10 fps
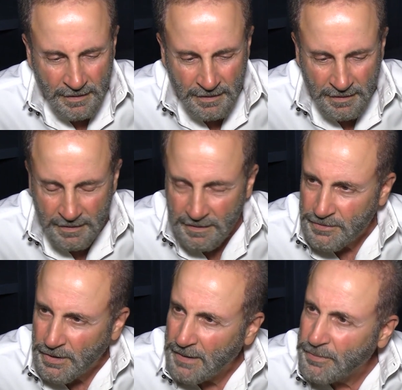آه، إن
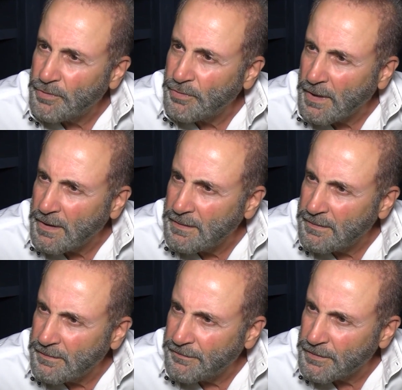شاء الله بيكون عيد
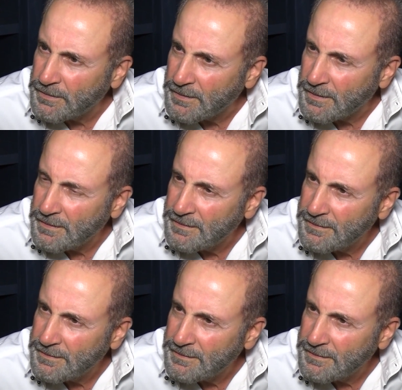فطر